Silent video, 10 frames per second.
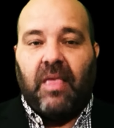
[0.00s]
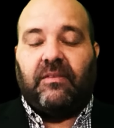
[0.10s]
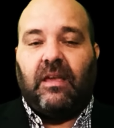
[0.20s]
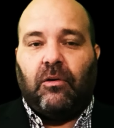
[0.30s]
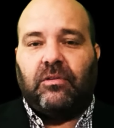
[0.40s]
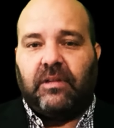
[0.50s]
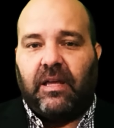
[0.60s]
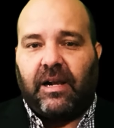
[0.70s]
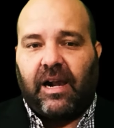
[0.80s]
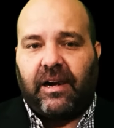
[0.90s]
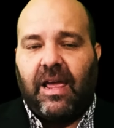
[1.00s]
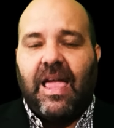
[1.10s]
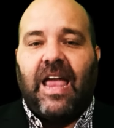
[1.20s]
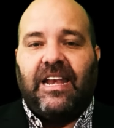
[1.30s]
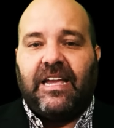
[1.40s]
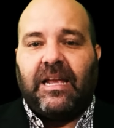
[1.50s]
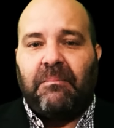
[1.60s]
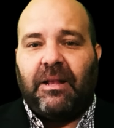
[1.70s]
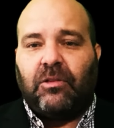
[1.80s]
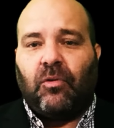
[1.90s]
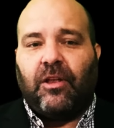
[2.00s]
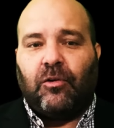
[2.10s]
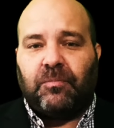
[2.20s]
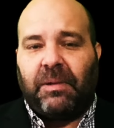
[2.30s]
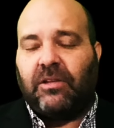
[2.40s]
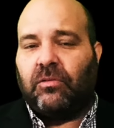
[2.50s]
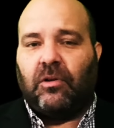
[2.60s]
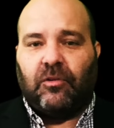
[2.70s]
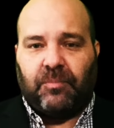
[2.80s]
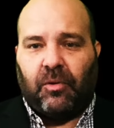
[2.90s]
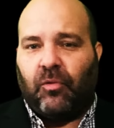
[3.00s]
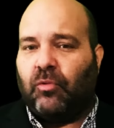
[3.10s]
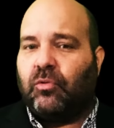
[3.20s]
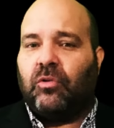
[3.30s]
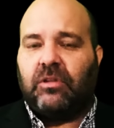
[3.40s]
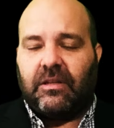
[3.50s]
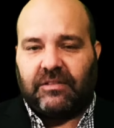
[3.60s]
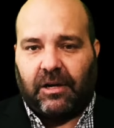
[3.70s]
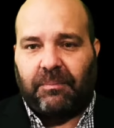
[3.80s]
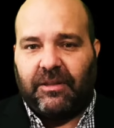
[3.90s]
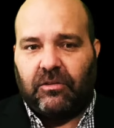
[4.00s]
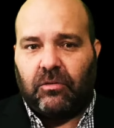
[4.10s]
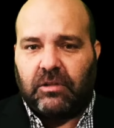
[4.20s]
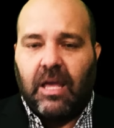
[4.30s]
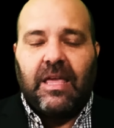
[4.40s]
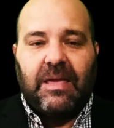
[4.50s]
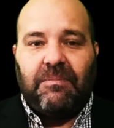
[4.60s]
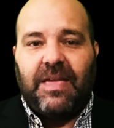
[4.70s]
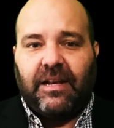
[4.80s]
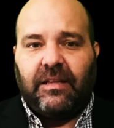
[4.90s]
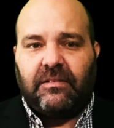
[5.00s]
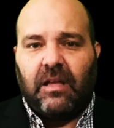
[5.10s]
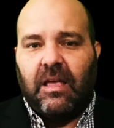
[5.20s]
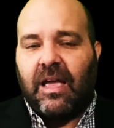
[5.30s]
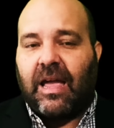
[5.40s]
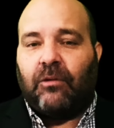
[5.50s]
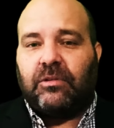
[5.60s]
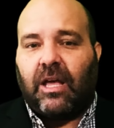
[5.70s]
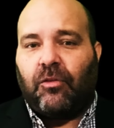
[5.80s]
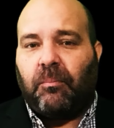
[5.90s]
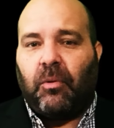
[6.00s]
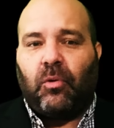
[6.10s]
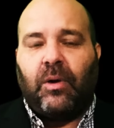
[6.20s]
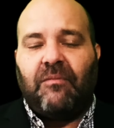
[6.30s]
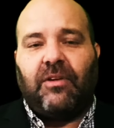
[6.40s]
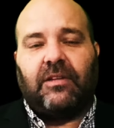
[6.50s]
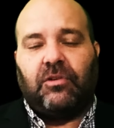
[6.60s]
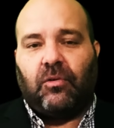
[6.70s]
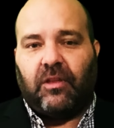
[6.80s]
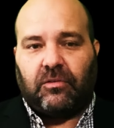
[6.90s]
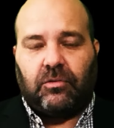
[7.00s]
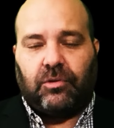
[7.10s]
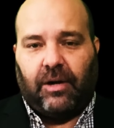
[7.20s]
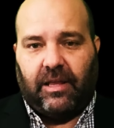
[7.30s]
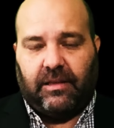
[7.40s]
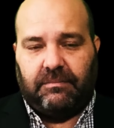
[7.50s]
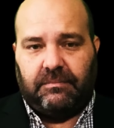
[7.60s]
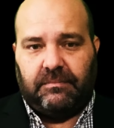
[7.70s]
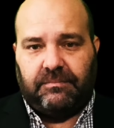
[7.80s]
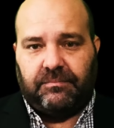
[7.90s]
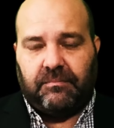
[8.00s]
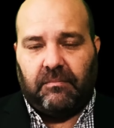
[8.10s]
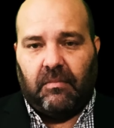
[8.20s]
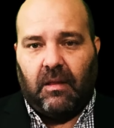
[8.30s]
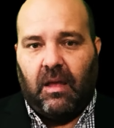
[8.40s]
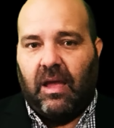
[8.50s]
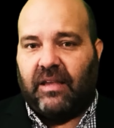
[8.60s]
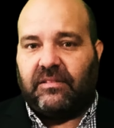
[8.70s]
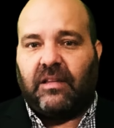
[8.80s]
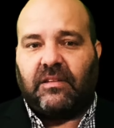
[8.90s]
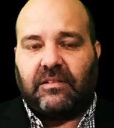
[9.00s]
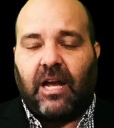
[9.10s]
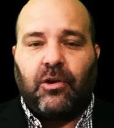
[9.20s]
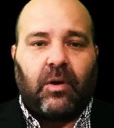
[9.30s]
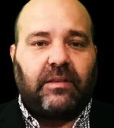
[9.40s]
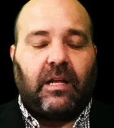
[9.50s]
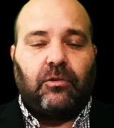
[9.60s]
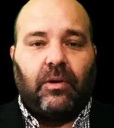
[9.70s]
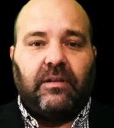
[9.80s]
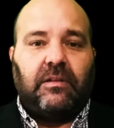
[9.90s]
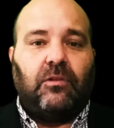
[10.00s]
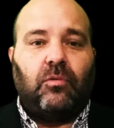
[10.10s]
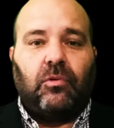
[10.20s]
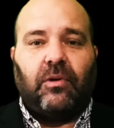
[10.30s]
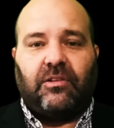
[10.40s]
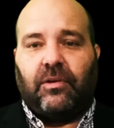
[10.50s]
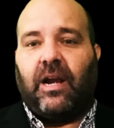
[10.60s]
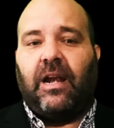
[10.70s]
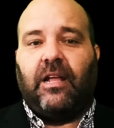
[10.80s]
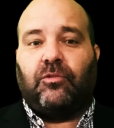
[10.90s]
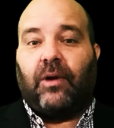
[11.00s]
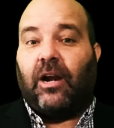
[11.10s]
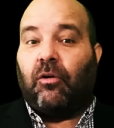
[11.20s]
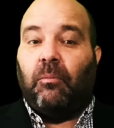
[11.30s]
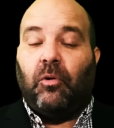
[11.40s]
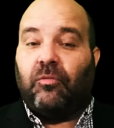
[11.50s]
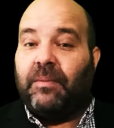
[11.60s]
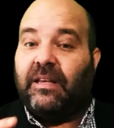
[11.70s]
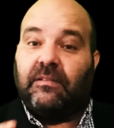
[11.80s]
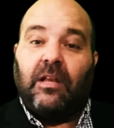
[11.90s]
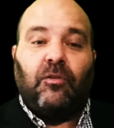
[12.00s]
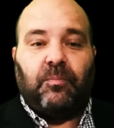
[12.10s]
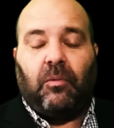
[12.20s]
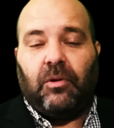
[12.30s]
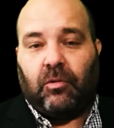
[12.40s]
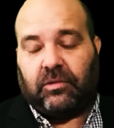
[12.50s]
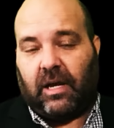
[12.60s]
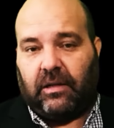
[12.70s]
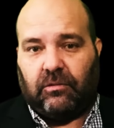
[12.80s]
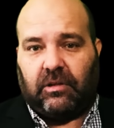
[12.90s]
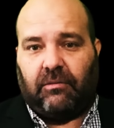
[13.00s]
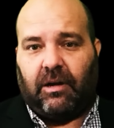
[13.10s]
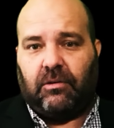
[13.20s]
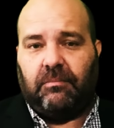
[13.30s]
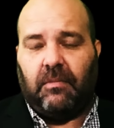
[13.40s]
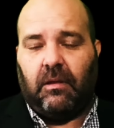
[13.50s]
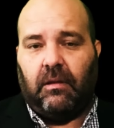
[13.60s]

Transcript: sin considerar el incremento de los precios de los productos, servicios y bienes causado por una inflación descontrolada. Es necesario que tanto el Instituto Nacional Electoral como los ministerios públicos hagan su trabajo.